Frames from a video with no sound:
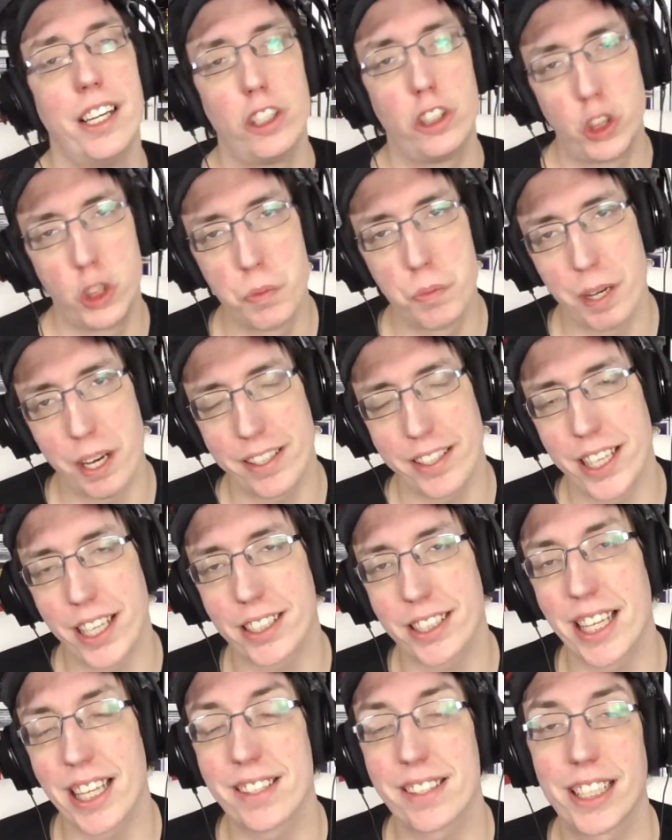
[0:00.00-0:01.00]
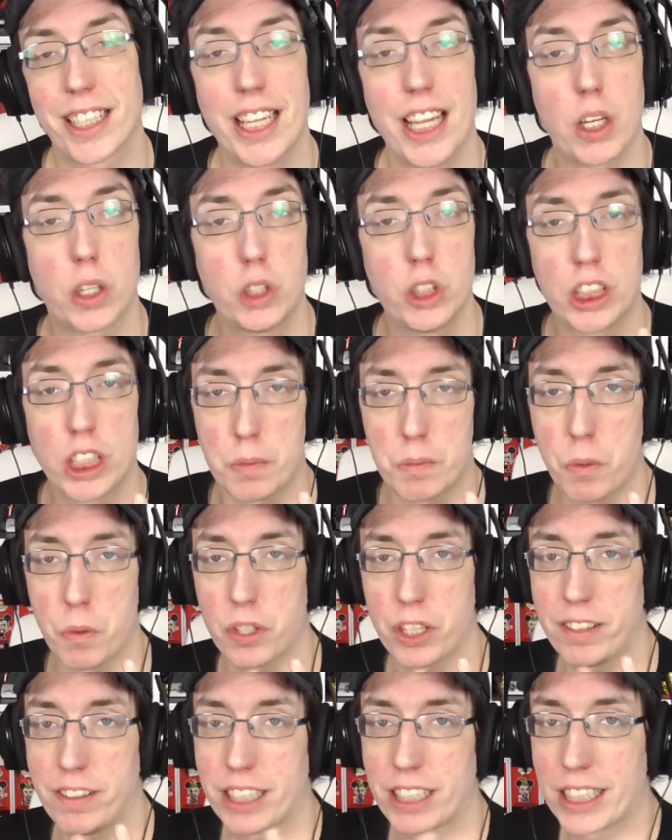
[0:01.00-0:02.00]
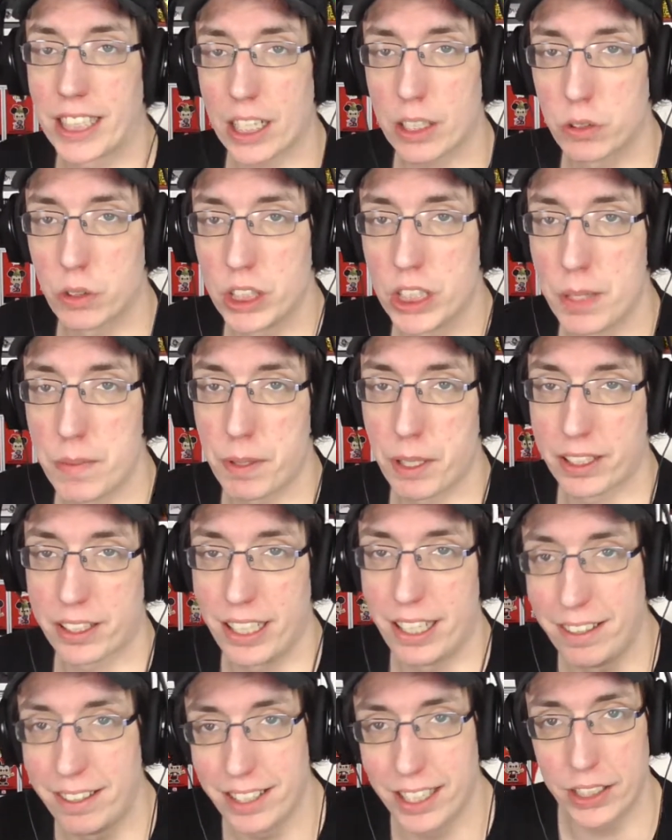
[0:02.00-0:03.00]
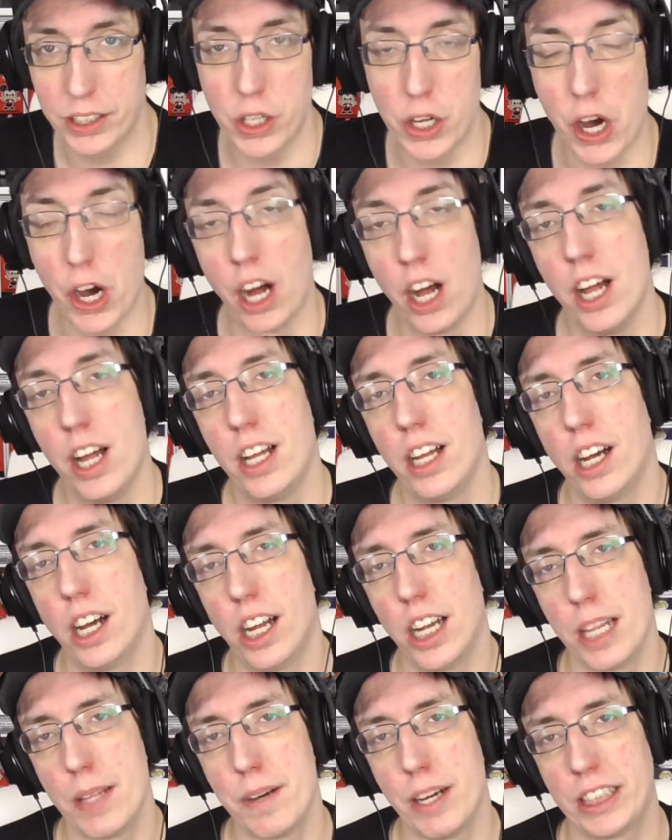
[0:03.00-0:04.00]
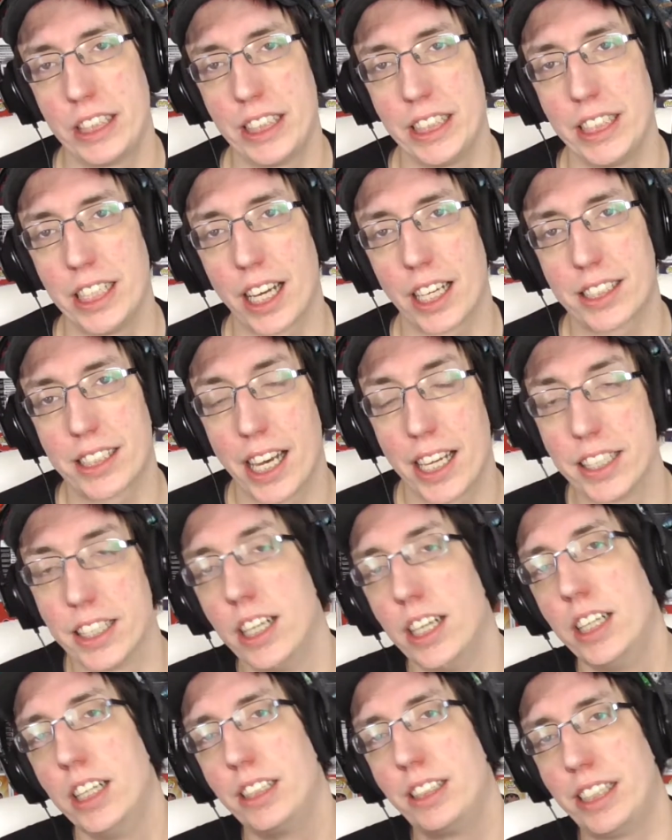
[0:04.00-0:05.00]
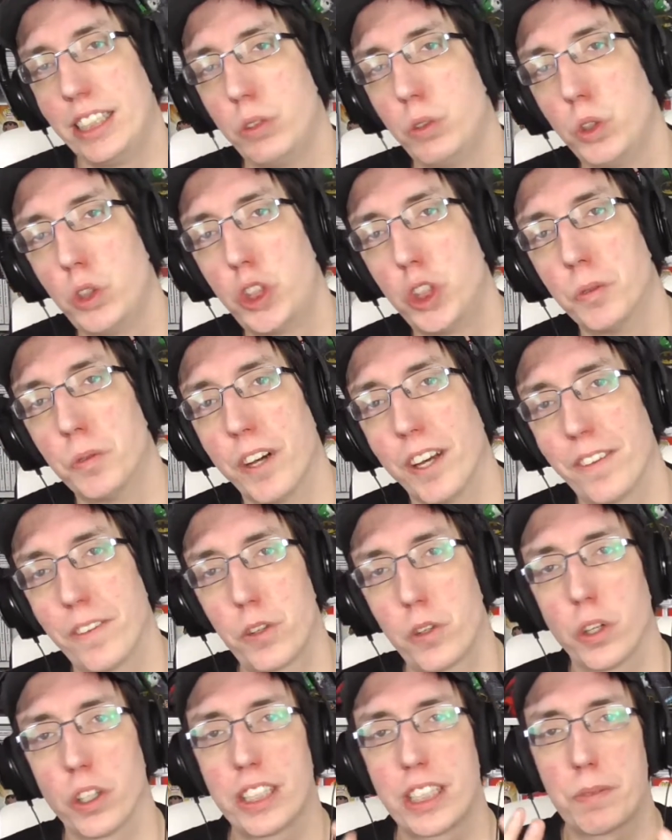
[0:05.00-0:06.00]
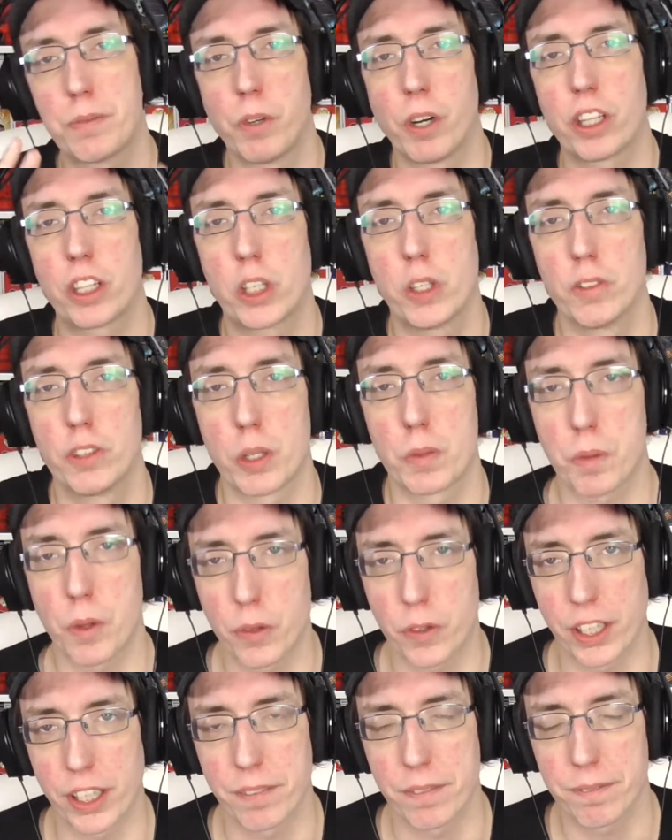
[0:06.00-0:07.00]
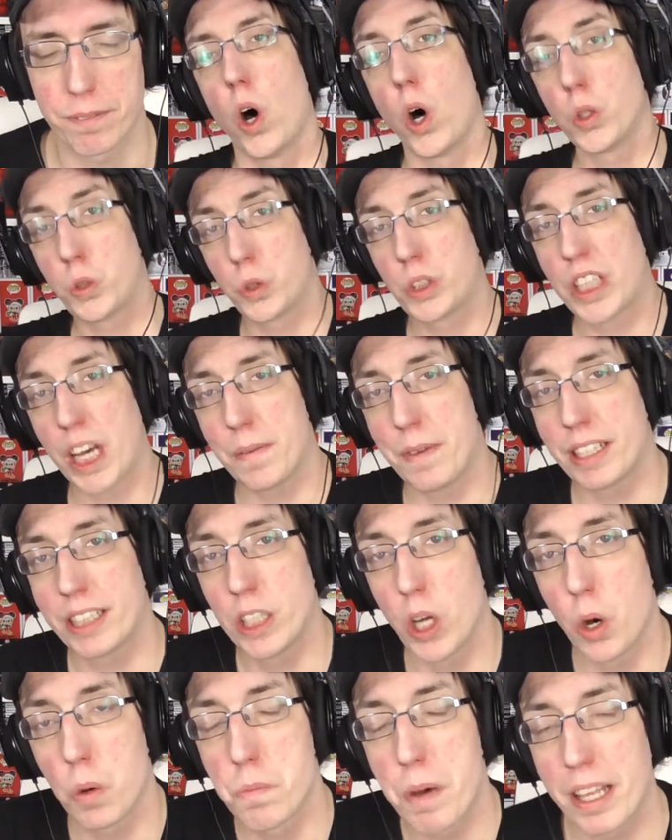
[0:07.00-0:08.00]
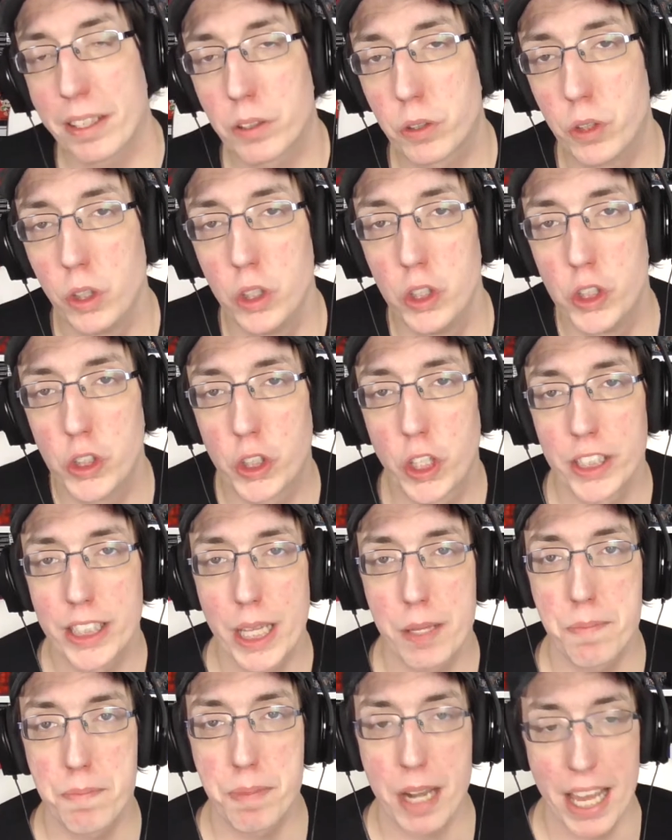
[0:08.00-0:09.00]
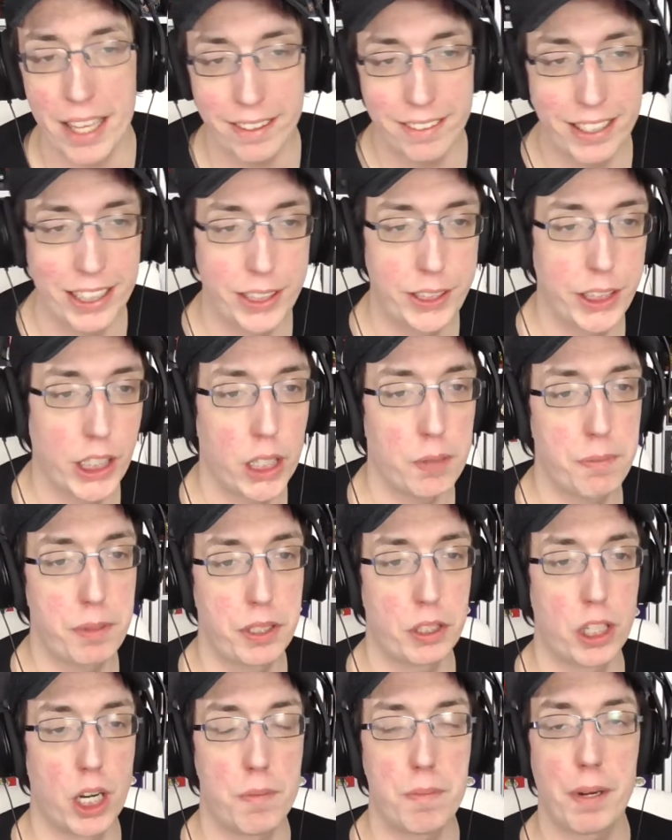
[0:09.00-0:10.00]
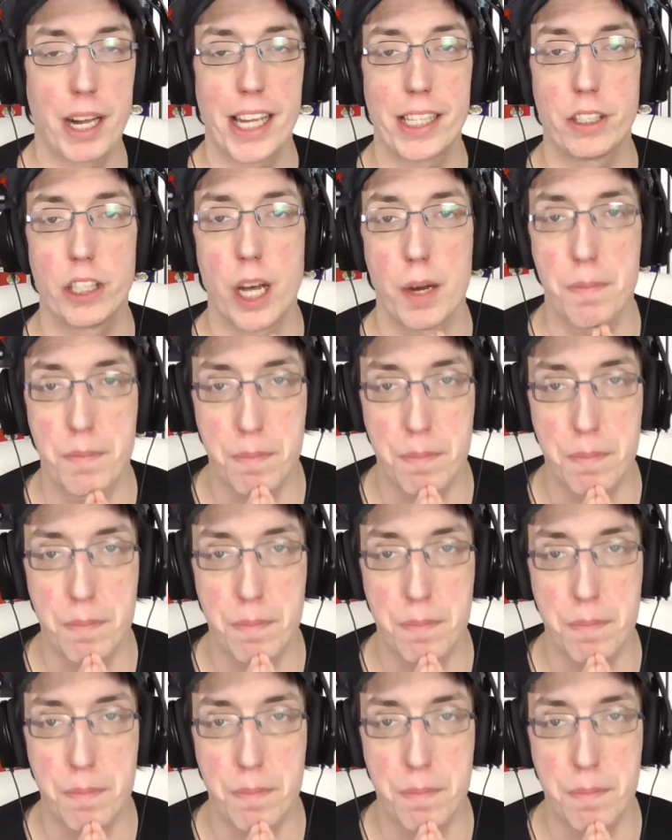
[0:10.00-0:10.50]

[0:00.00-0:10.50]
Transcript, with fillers: Je suis pas certain, c'est clair qu'au Japon ça va cartonner parce qu'ils adorent euh, les machines d'arcade chez nous, je suis moins sûr, dites-moi ce que vous en pensez. En tout cas, maintenant, on bascule du côté PlayStation, puisqu'on va parler de la